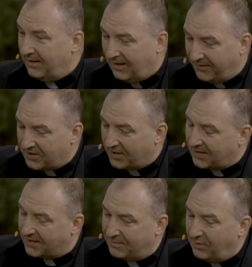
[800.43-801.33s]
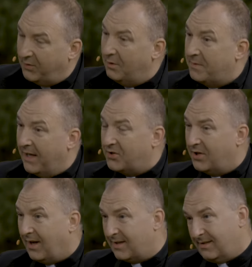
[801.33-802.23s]
i największe stacje mówiły
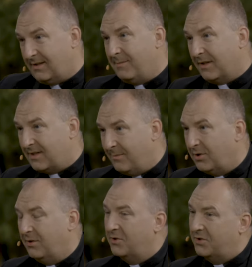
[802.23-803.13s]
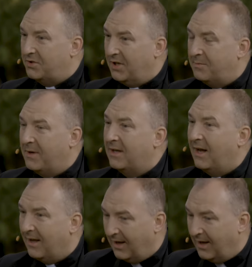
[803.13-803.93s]
pierwszy raz temat samotności, cierpienia,